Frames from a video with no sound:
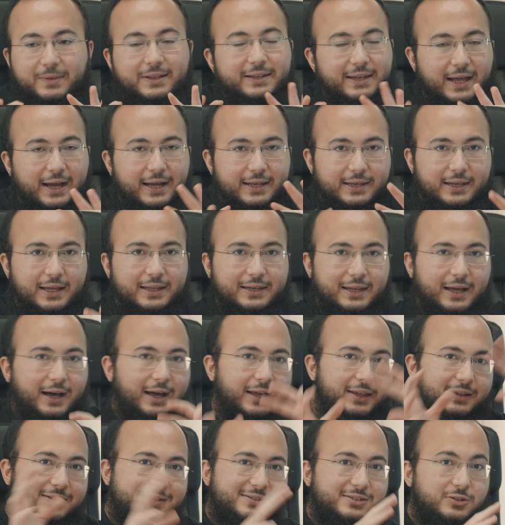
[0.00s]
لا
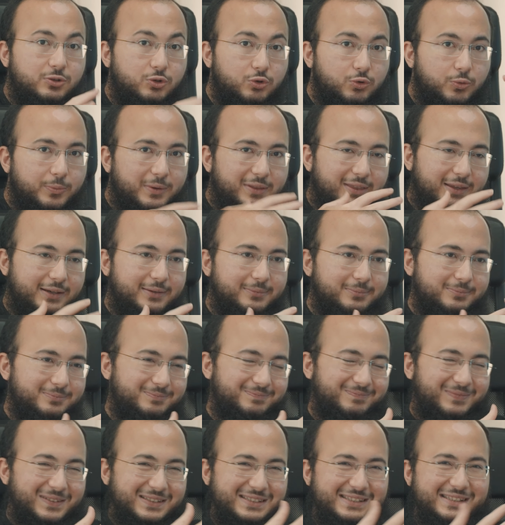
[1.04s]
الايلتس له مثلا
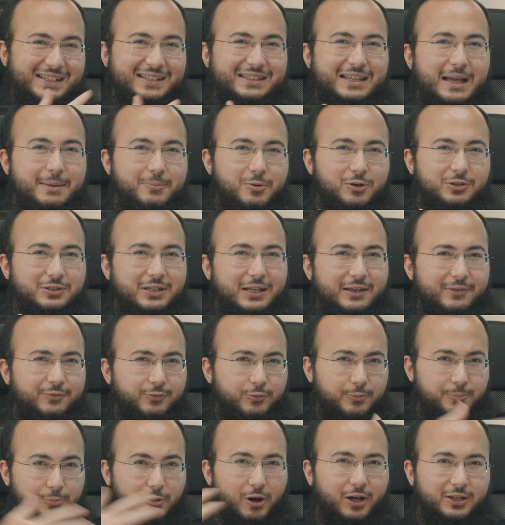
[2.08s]
استخدام
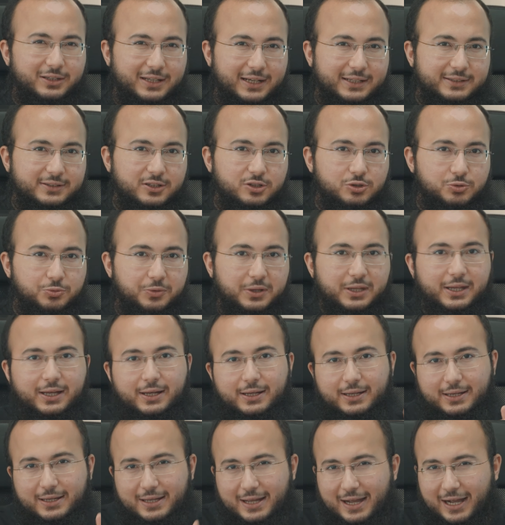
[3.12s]
مختلف وبراد اكثر
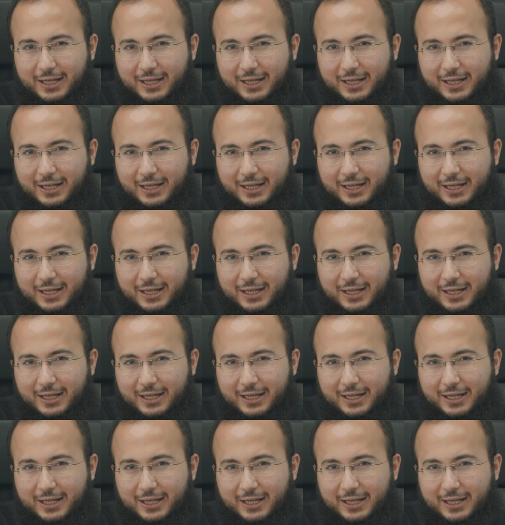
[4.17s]
شويه